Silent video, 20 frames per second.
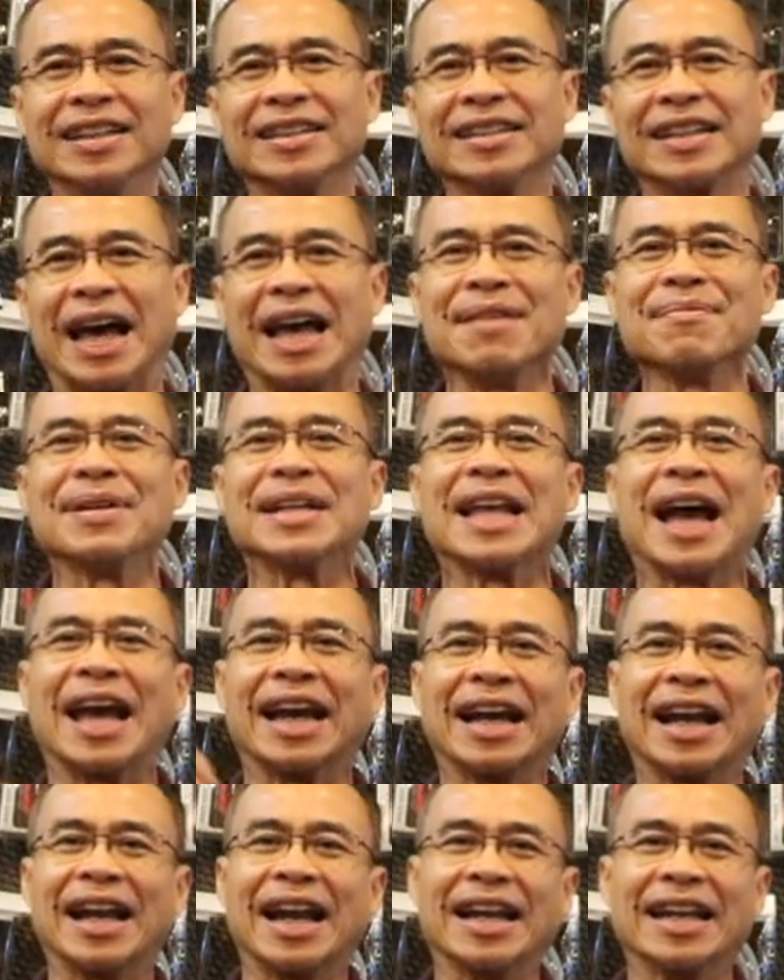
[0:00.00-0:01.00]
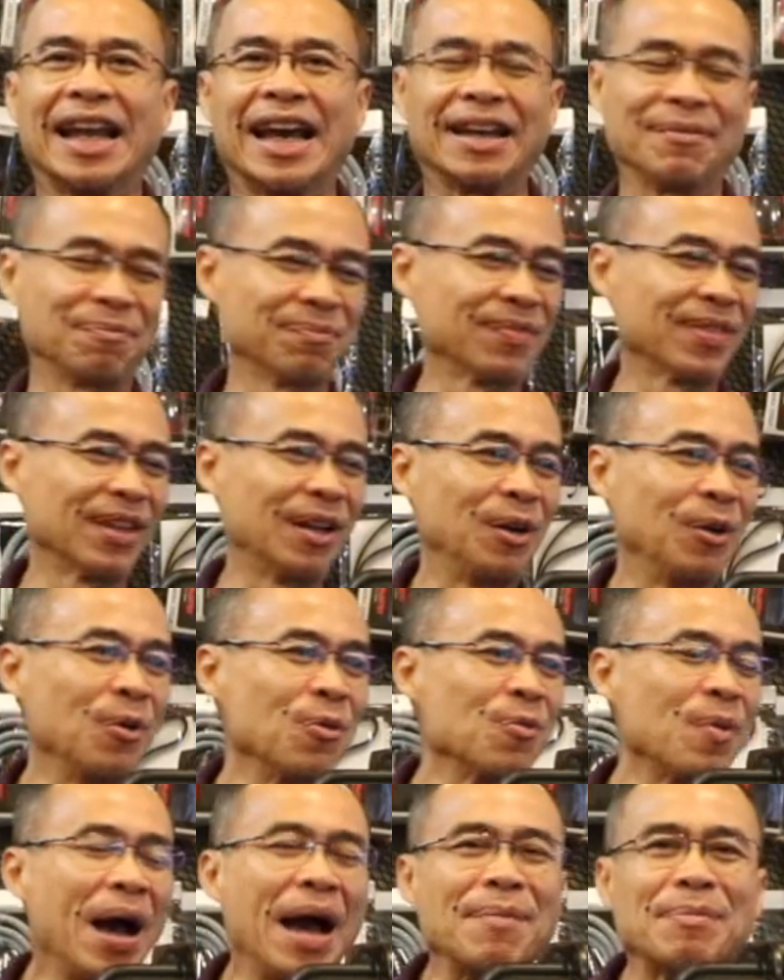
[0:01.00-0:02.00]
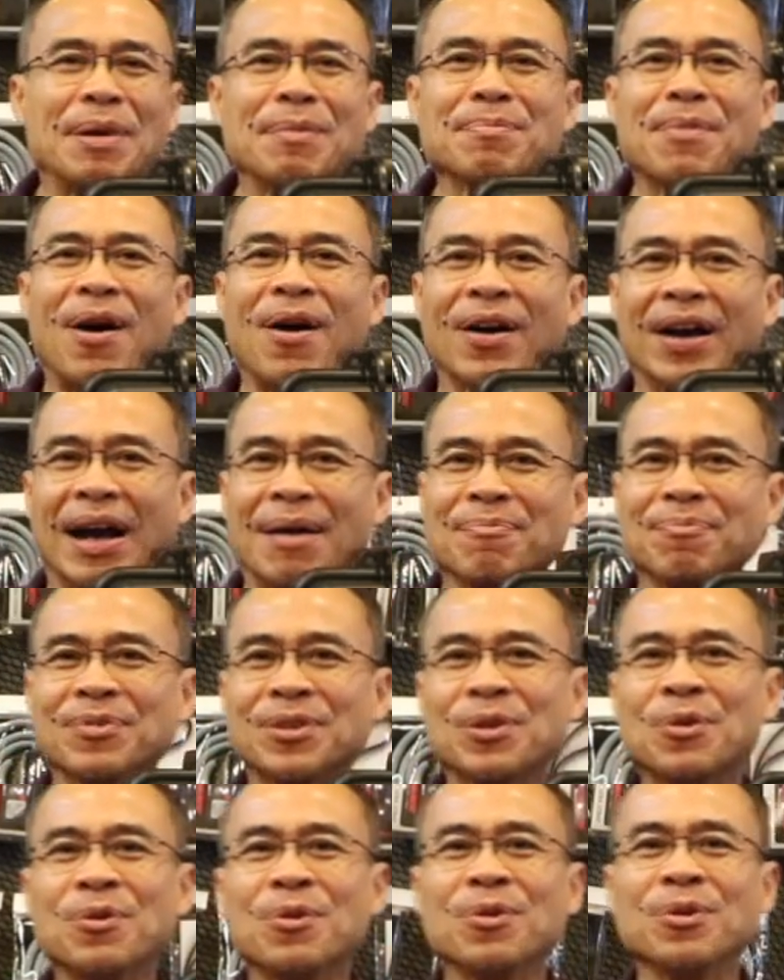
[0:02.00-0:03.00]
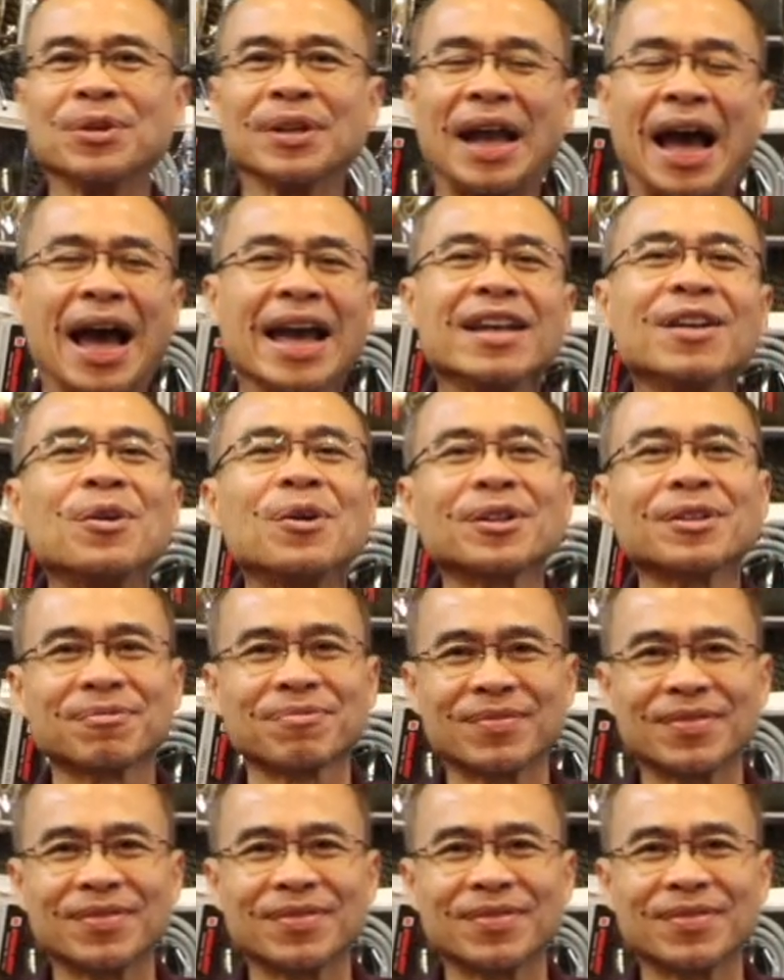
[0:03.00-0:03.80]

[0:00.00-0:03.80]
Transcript: ไซส์มันใหญ่ขนาดเนี้ยลุงว่ามันเหมาะกับอยู่ท้ายรถ